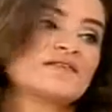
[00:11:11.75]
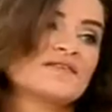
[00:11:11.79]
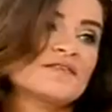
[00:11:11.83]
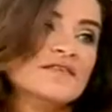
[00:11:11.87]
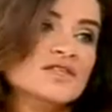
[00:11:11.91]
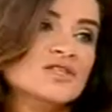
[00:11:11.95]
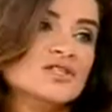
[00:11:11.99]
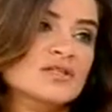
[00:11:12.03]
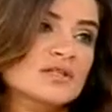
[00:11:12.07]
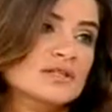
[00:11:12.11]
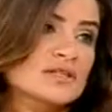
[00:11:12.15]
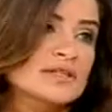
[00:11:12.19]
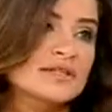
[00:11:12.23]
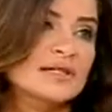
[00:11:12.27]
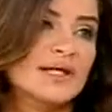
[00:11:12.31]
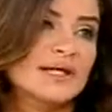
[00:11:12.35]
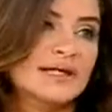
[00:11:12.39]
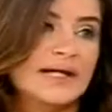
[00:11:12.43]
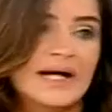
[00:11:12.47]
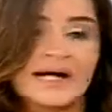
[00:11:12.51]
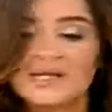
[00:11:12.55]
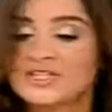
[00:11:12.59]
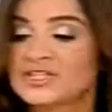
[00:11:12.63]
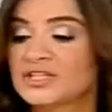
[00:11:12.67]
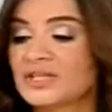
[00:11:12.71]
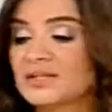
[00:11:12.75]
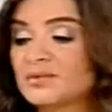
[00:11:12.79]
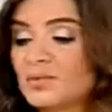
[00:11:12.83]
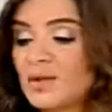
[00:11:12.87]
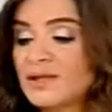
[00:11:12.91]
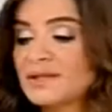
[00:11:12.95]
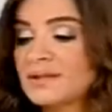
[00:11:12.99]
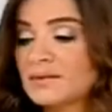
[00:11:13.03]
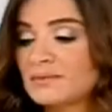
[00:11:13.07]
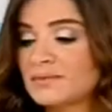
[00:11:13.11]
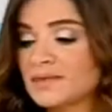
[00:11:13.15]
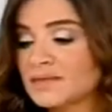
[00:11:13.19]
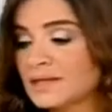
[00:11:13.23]
افيشنت يعني عن جد
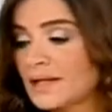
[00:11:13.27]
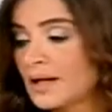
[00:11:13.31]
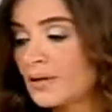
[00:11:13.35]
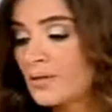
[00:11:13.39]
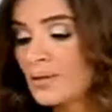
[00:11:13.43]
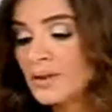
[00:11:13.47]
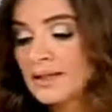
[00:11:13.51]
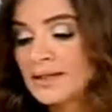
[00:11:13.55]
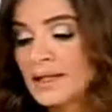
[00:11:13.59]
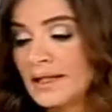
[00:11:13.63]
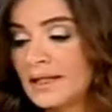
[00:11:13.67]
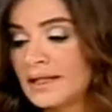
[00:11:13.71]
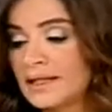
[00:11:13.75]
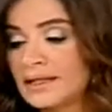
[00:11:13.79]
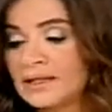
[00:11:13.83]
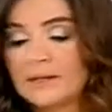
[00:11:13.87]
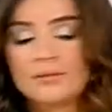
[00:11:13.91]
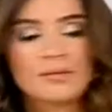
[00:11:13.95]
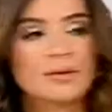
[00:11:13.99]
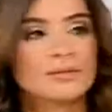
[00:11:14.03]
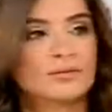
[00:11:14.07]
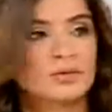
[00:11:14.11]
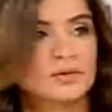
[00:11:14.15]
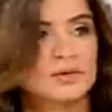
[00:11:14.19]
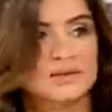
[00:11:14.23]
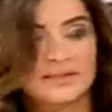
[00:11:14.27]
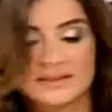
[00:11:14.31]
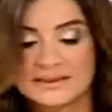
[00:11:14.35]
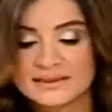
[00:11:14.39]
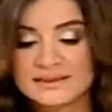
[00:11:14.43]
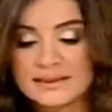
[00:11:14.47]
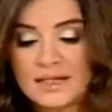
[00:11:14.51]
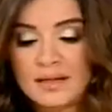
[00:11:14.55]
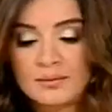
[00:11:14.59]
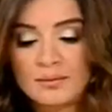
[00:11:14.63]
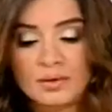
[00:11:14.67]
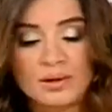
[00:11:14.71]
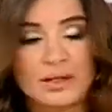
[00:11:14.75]
وقت بنتعود عليها ما بنعود
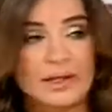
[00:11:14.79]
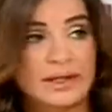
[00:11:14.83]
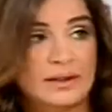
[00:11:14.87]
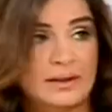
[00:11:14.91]
نستعمل